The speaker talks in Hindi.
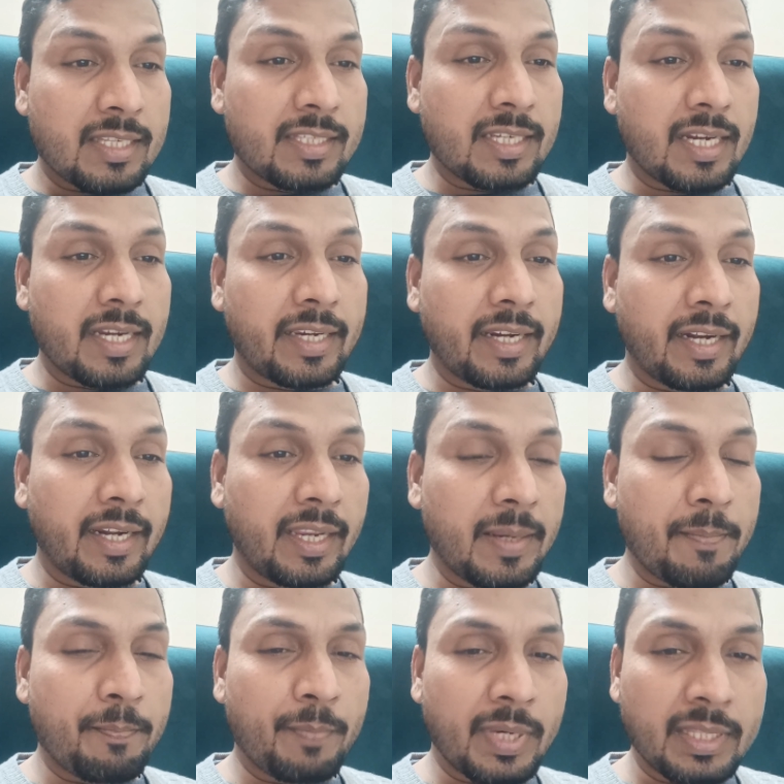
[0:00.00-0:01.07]
जहां डी
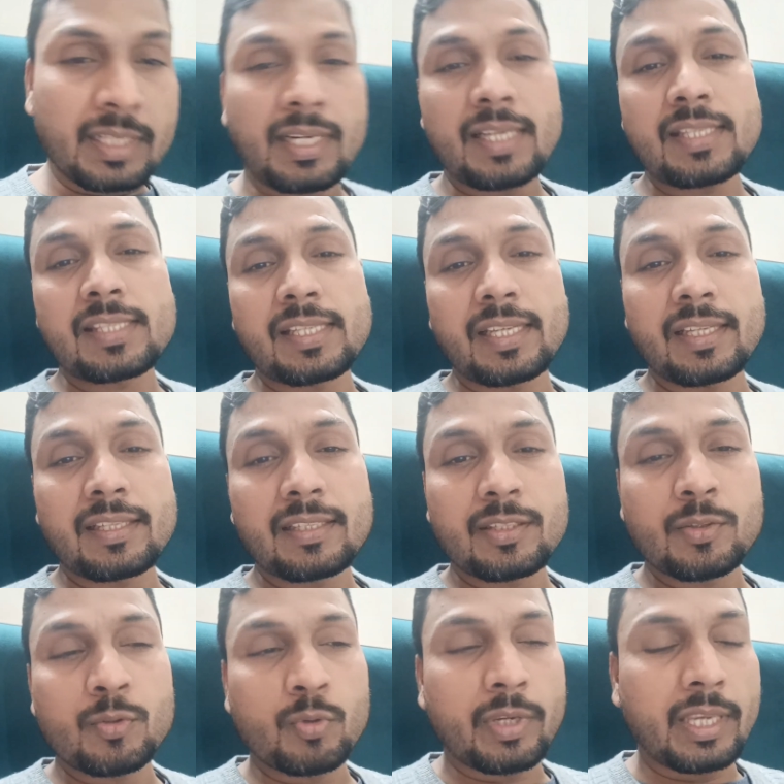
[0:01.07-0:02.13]
डीएम बंदना सिंह
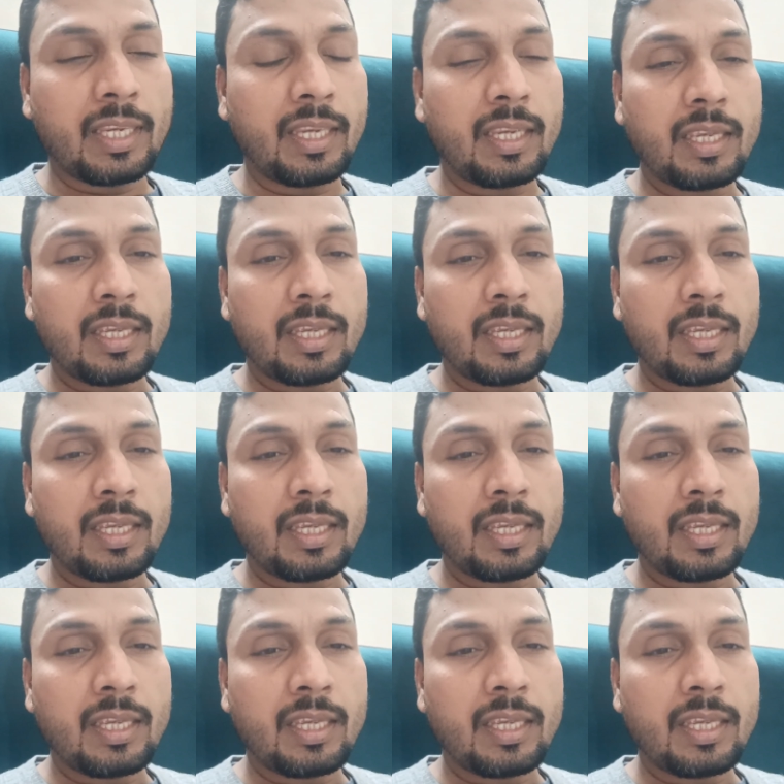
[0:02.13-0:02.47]
जो कि